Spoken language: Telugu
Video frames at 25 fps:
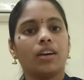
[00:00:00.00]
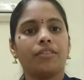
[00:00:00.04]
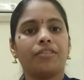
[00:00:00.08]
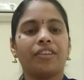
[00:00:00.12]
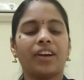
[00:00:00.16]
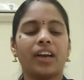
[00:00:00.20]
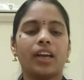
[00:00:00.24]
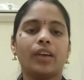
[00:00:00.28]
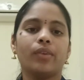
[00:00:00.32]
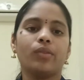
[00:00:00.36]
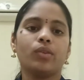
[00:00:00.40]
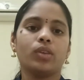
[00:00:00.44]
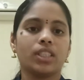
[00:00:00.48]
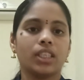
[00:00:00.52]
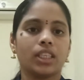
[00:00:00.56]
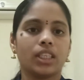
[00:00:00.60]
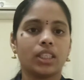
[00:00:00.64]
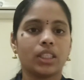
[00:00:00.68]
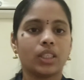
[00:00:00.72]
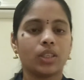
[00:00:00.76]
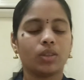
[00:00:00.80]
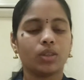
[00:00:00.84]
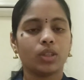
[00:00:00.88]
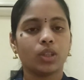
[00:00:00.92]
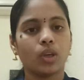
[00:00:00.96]
ఫైవ్
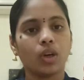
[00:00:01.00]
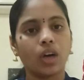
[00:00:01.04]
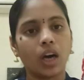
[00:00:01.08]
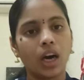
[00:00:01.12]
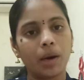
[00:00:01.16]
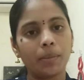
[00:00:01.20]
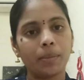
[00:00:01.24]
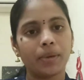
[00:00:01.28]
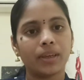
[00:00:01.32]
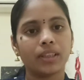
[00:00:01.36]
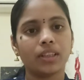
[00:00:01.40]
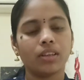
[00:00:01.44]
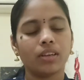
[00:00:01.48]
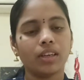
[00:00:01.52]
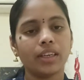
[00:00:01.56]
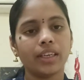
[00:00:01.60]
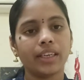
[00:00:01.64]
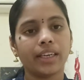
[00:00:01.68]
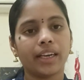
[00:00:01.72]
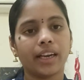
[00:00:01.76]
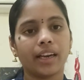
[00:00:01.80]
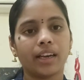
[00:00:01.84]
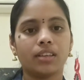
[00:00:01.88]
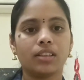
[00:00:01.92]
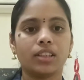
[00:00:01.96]
సిక్స్ సో ఆ మధ్యలో ఈ
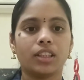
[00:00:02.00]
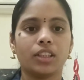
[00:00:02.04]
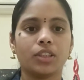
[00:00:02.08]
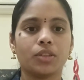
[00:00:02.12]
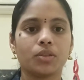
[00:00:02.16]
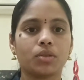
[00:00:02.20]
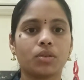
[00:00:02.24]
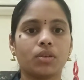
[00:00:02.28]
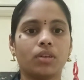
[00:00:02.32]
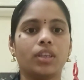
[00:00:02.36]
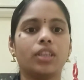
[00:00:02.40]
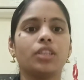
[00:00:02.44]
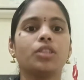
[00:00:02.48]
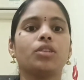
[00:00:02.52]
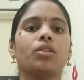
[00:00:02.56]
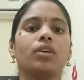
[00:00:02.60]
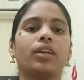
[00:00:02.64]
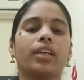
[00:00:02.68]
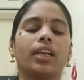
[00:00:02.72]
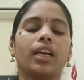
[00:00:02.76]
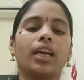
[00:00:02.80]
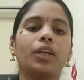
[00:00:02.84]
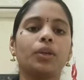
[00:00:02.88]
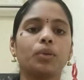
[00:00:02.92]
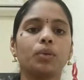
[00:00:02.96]
డ్రింక్ తీసుకోండి సో
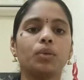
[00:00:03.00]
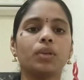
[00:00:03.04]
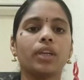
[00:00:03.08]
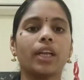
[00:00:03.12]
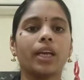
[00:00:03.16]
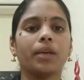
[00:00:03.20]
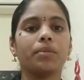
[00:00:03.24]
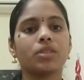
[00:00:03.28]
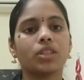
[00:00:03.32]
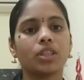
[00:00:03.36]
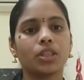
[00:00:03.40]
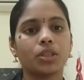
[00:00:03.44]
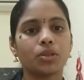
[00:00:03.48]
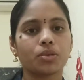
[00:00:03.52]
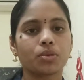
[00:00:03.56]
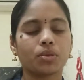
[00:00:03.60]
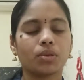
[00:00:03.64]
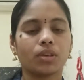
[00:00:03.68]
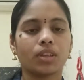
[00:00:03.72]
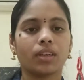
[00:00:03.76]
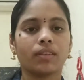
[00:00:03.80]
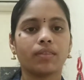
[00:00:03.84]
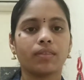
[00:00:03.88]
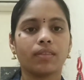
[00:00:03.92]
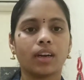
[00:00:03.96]
ఇట్లా టూ టైమ్స్
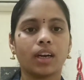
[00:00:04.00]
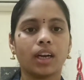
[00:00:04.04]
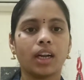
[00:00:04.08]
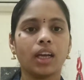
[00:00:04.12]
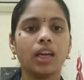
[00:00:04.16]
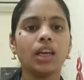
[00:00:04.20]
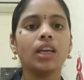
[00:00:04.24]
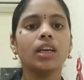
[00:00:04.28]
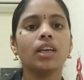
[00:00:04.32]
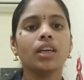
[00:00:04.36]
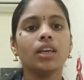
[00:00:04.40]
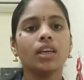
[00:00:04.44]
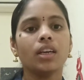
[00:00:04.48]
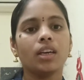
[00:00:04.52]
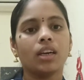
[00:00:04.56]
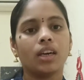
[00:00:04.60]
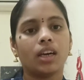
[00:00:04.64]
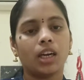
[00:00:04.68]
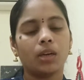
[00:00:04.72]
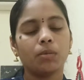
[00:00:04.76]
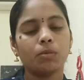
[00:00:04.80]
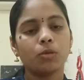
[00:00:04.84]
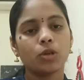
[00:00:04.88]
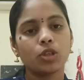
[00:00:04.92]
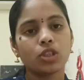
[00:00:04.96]
తీసుకోవటం వల్ల
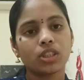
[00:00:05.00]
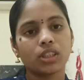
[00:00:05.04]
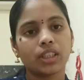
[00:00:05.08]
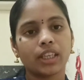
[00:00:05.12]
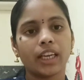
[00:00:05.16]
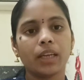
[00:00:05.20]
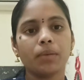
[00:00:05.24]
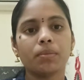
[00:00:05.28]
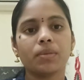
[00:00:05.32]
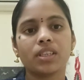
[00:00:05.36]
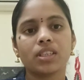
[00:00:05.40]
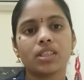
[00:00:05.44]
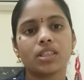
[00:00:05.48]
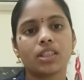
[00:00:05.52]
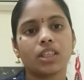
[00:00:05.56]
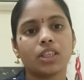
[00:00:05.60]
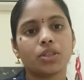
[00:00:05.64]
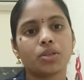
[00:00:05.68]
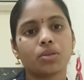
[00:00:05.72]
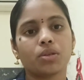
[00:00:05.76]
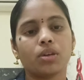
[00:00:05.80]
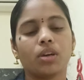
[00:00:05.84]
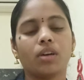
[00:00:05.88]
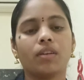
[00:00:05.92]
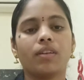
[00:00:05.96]
ఆల్మోస్ట్ త్రీ మంత్స్
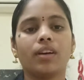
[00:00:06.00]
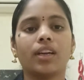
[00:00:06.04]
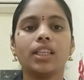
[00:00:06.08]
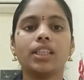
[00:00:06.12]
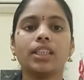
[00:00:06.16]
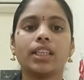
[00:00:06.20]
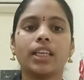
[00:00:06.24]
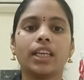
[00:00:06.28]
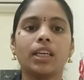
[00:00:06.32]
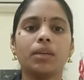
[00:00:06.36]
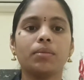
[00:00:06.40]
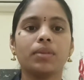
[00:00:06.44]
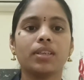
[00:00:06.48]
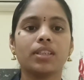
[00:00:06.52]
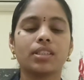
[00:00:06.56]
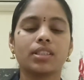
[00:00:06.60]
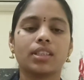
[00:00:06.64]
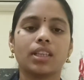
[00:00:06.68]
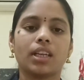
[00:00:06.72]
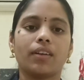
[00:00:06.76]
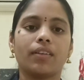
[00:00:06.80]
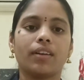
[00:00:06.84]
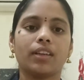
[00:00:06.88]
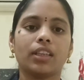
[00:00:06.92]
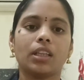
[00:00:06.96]
తీసుకోవాలి త్రీ మంత్స్
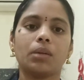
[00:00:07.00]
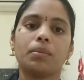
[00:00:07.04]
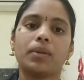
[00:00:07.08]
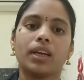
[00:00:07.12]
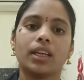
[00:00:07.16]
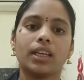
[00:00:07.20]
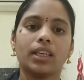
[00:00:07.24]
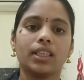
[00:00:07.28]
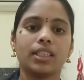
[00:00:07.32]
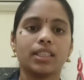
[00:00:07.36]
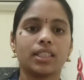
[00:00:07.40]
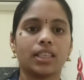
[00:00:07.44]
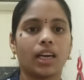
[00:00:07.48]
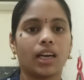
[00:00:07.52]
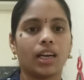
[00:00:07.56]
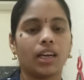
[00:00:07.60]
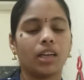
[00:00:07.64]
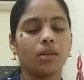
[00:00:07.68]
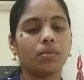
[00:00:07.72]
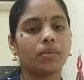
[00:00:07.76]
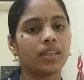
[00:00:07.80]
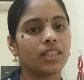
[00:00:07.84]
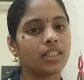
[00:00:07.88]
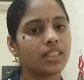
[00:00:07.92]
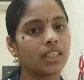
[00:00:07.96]
తర్వాత మనకి చాలా
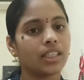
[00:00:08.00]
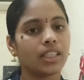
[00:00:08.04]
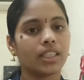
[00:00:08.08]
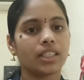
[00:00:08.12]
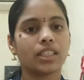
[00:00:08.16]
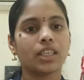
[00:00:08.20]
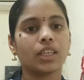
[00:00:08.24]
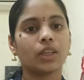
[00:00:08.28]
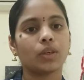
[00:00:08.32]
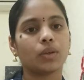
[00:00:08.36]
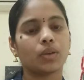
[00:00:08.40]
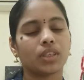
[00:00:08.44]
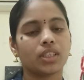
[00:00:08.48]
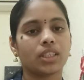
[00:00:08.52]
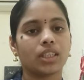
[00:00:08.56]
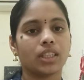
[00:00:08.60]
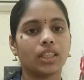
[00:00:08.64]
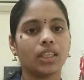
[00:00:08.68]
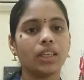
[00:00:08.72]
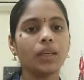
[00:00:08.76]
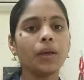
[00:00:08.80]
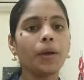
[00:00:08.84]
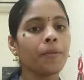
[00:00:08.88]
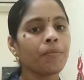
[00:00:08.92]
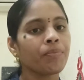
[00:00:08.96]
మంచి రిజల్ట్
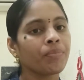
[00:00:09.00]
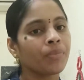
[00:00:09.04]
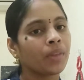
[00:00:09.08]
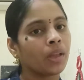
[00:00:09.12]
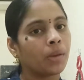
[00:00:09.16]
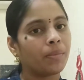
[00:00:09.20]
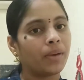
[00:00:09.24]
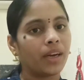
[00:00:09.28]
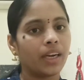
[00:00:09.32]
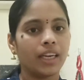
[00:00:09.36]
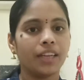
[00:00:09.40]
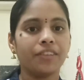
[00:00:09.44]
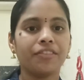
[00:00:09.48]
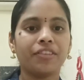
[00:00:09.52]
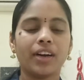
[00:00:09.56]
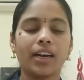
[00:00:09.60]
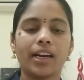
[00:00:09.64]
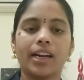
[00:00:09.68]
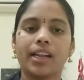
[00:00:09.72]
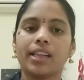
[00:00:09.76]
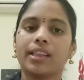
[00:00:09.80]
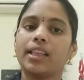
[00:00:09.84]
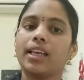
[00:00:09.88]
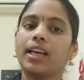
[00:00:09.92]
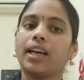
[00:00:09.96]
వస్తుంది బెల్లీ
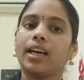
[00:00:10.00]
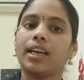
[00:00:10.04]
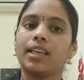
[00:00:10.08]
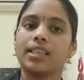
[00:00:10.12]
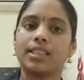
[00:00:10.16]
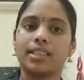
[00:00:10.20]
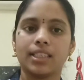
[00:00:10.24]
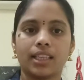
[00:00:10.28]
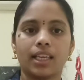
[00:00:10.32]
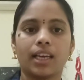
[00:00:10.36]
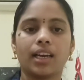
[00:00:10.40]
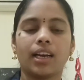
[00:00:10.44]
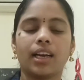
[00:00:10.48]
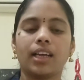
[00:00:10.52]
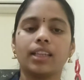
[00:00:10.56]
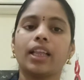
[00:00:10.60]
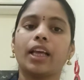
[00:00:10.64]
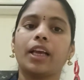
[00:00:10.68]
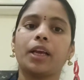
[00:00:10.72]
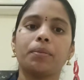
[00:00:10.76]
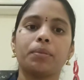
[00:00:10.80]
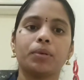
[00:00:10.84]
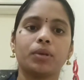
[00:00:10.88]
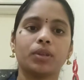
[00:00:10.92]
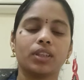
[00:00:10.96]
ఫ్యాట్ అయితే ఖచ్చితంగా
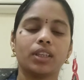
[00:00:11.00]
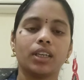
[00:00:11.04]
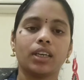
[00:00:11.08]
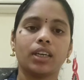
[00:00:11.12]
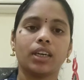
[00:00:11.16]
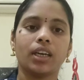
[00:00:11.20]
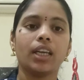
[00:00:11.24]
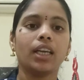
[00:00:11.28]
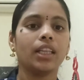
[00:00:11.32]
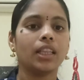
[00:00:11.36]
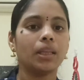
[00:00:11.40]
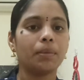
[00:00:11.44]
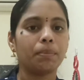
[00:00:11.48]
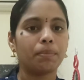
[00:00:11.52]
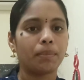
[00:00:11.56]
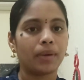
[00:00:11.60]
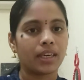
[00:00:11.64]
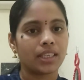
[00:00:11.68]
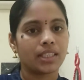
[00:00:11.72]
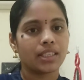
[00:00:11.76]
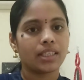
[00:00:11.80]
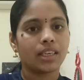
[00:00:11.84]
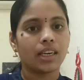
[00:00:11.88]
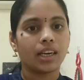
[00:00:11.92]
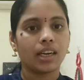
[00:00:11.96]
తగ్గిపోద్దండి ఇది
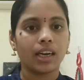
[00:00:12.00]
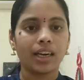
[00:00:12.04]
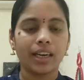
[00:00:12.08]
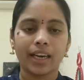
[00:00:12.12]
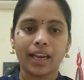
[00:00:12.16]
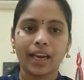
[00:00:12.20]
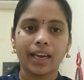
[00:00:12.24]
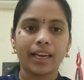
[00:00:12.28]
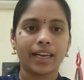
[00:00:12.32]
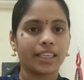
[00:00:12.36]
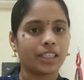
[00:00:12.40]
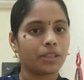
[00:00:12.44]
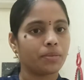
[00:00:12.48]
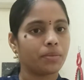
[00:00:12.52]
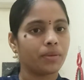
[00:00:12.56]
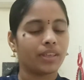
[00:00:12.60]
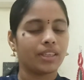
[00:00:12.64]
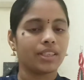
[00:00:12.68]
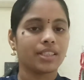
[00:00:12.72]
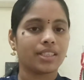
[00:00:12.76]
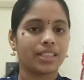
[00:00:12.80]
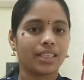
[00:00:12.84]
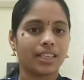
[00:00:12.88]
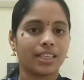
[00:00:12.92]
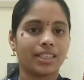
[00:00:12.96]
పర్సనల్గా నేను
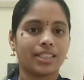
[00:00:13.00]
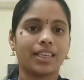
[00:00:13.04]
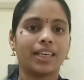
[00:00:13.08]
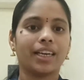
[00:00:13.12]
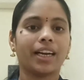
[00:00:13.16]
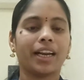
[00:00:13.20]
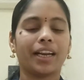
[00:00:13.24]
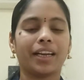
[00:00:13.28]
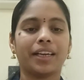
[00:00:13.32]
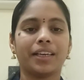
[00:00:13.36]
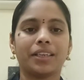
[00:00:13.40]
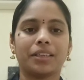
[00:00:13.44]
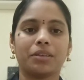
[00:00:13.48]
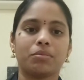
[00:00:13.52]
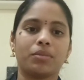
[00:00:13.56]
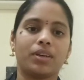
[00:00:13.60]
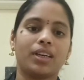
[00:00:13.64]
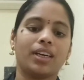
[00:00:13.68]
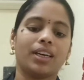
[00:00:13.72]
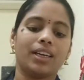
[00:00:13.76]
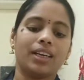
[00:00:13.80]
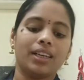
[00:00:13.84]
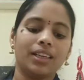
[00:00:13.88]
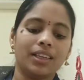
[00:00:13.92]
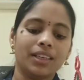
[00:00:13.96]
ఎక్స్పీరియన్స్ చేసిన డ్రింక్
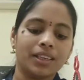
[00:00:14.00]
అనమాట